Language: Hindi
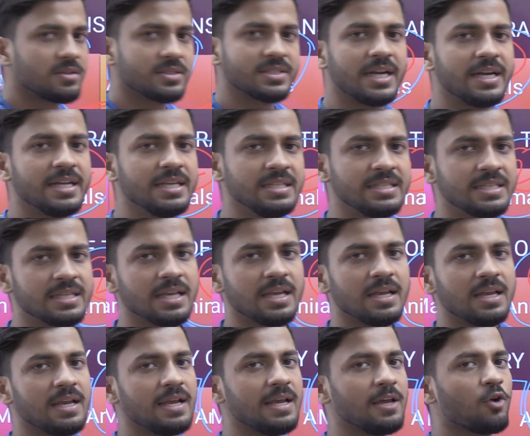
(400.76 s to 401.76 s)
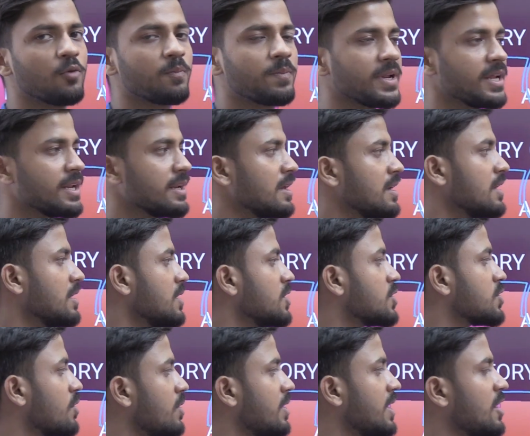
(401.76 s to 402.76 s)
दैट इज़ एरोप्लेन
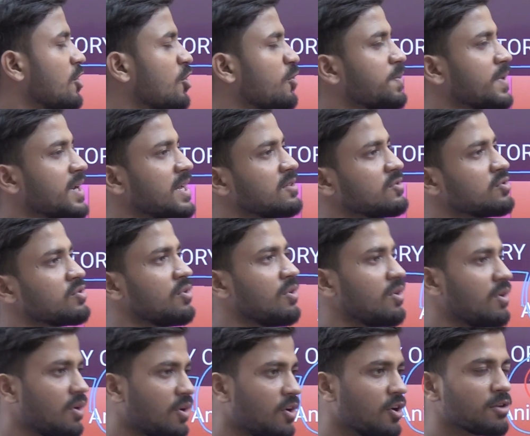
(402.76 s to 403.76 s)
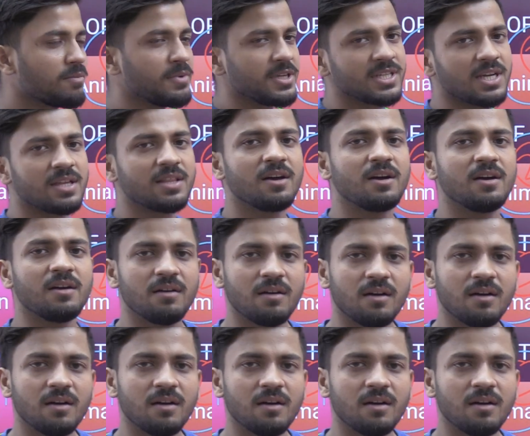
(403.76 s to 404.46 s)
सो so, एरोप्लेन तो और भी ज़्यादा